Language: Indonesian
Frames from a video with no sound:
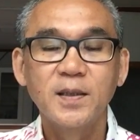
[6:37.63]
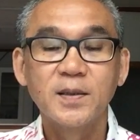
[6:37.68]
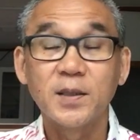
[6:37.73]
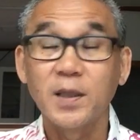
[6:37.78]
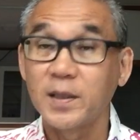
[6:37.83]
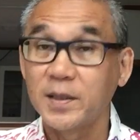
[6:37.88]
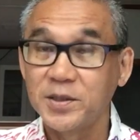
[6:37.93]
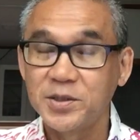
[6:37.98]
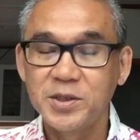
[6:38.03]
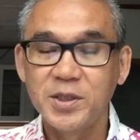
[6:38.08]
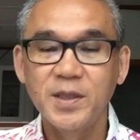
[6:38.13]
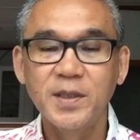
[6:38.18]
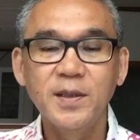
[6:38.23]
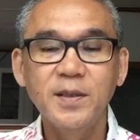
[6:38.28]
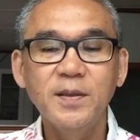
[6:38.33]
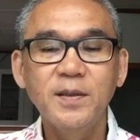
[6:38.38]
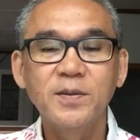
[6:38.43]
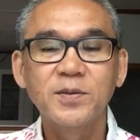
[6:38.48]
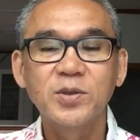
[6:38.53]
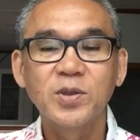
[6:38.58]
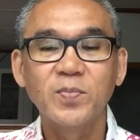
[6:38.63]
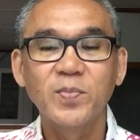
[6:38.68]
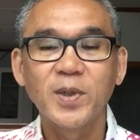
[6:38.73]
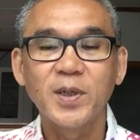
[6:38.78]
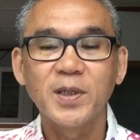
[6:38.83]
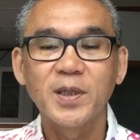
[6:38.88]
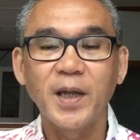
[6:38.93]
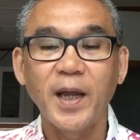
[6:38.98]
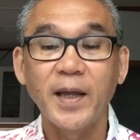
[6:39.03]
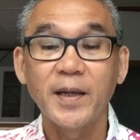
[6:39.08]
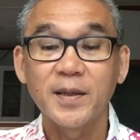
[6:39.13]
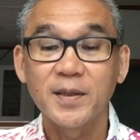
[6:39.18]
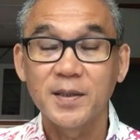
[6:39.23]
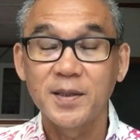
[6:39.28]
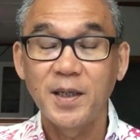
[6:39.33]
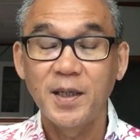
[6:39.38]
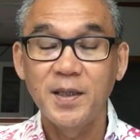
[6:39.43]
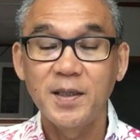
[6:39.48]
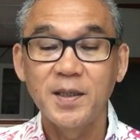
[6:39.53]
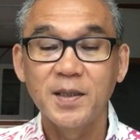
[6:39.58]
terkecil seperti
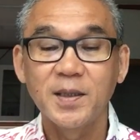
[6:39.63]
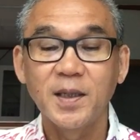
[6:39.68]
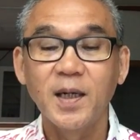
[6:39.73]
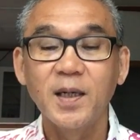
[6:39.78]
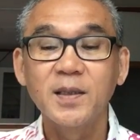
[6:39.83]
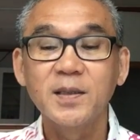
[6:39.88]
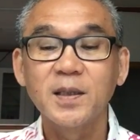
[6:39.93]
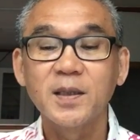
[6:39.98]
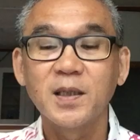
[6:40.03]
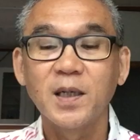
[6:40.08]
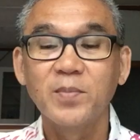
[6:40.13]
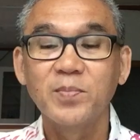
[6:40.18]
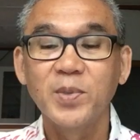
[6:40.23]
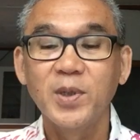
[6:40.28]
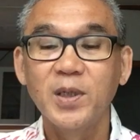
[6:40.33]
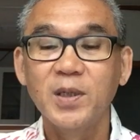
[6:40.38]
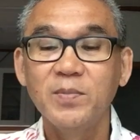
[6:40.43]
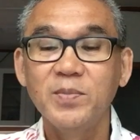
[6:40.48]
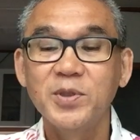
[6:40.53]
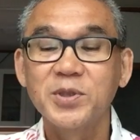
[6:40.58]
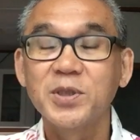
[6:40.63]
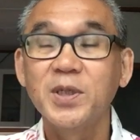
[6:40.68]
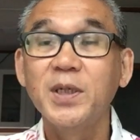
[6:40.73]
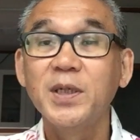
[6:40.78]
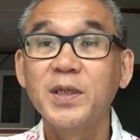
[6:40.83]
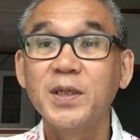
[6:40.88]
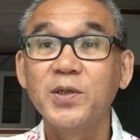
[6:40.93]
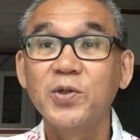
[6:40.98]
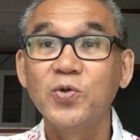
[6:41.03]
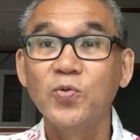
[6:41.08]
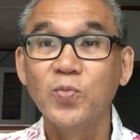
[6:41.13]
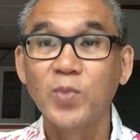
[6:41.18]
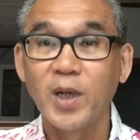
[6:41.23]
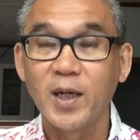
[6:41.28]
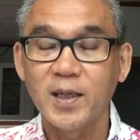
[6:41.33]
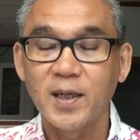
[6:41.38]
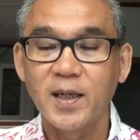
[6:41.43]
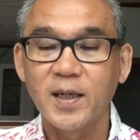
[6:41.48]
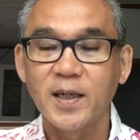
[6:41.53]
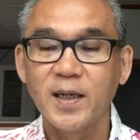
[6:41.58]
RT kita, tetapi lebih sedikit
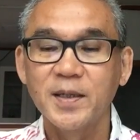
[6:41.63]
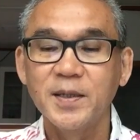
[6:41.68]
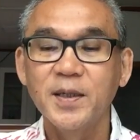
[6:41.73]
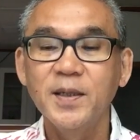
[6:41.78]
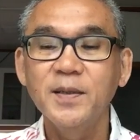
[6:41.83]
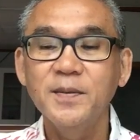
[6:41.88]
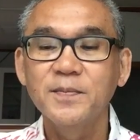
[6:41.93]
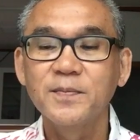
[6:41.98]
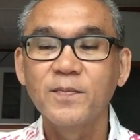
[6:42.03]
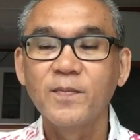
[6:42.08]
jumlah kakaknya,